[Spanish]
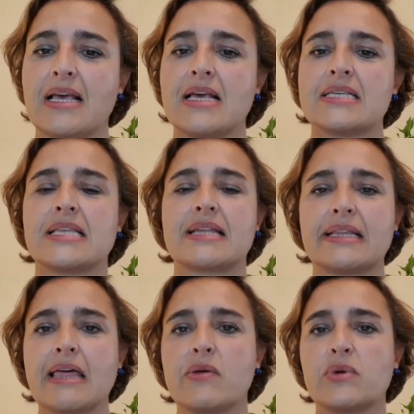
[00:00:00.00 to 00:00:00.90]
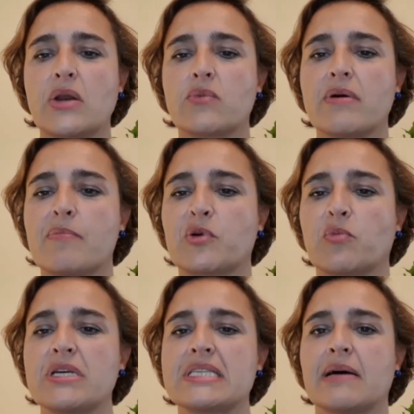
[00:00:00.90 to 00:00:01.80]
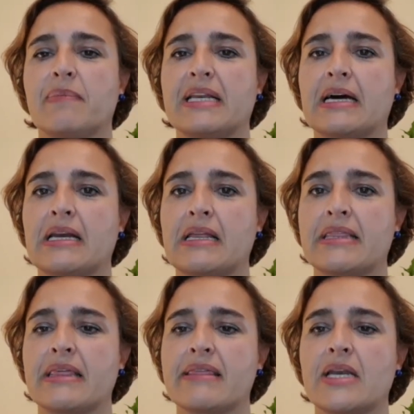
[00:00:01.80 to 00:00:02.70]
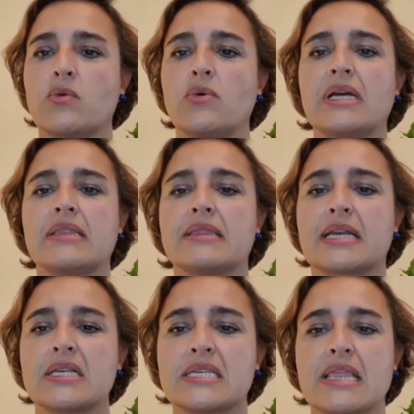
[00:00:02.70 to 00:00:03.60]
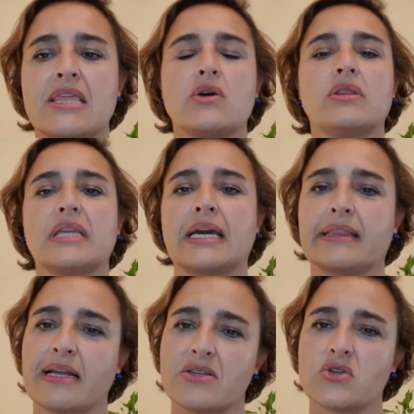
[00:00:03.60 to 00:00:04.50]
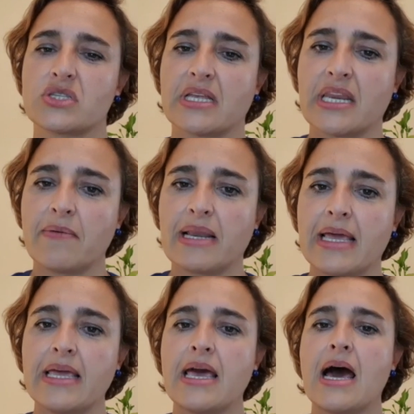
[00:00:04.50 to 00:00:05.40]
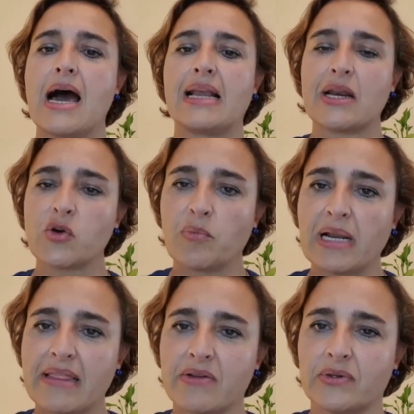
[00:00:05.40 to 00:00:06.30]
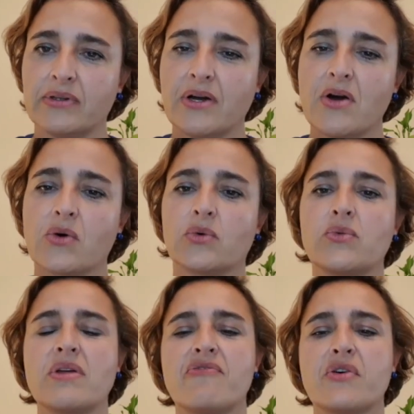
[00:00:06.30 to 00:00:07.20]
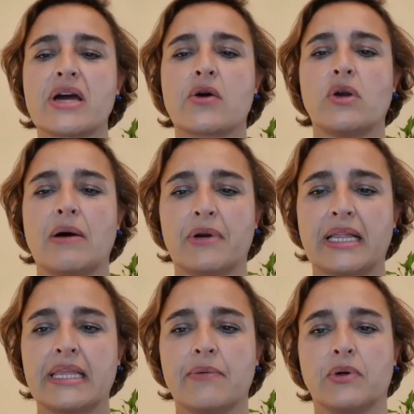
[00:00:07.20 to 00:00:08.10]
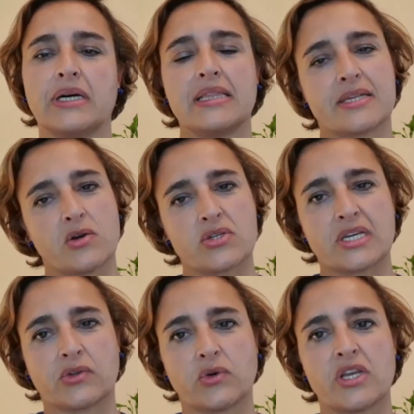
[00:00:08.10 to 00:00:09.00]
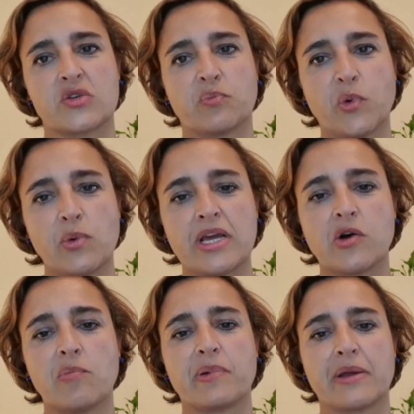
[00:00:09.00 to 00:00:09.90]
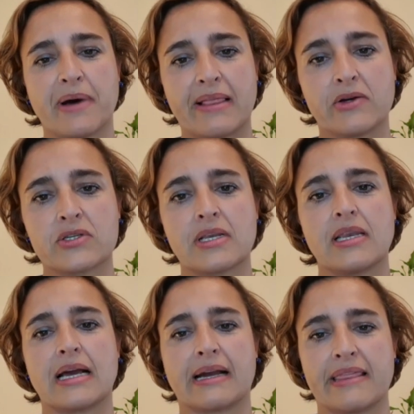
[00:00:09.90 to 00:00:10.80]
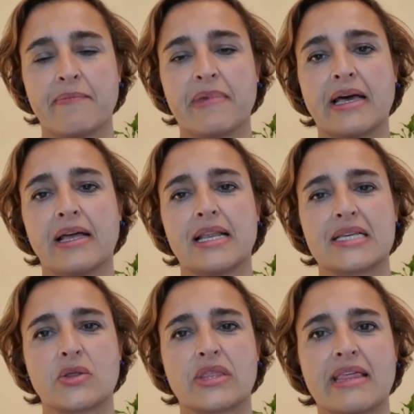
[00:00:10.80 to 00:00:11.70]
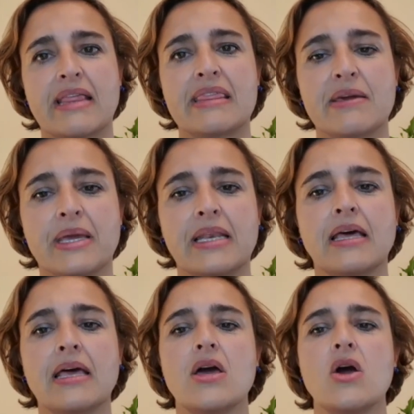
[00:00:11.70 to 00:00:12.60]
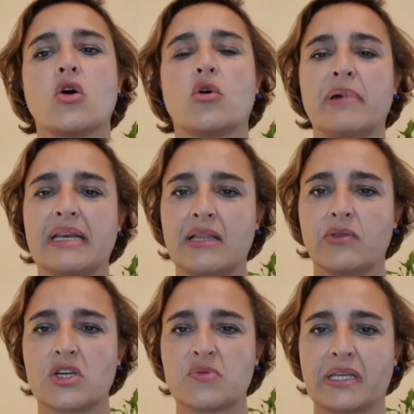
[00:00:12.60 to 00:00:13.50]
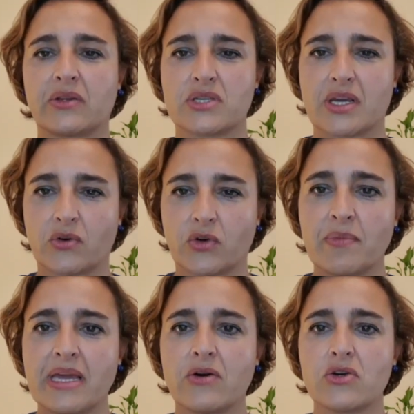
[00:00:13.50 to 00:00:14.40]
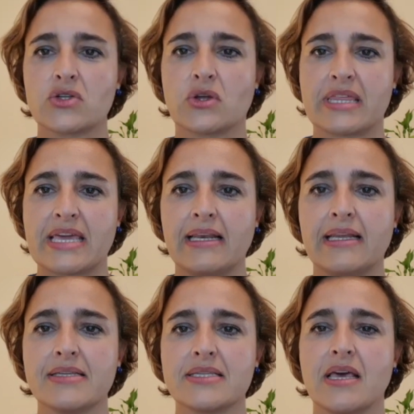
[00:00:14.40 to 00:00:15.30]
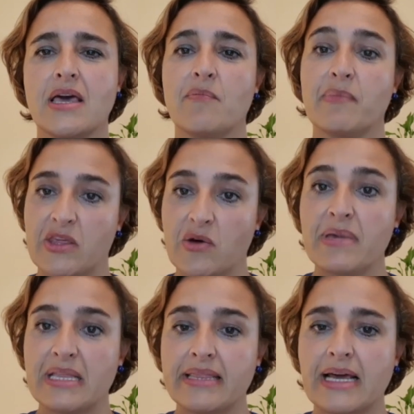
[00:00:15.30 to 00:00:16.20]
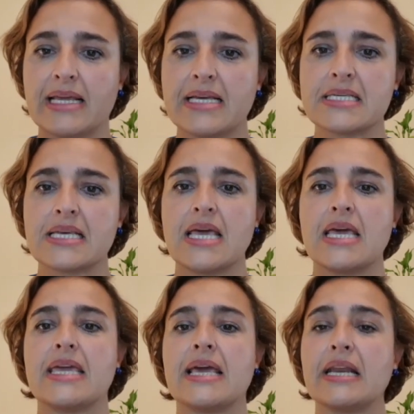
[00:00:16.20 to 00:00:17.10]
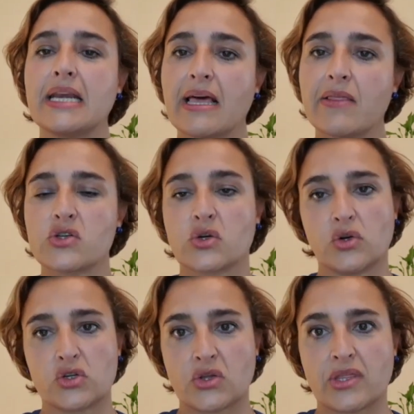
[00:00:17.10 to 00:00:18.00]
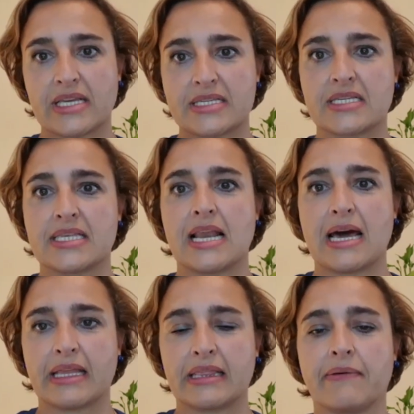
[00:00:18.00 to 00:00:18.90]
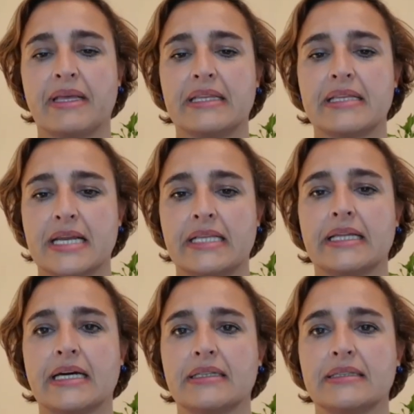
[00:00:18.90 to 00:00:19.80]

Se trata de una nueva propuesta para garantizar una transición digital sostenible a largo plazo, con un enfoque colaborativo entre los sectores público, privados, la academia, la sociedad civil, combinando aspectos económicos, sociales, medioambientales y alineados con los ODS de la Agenda 2030.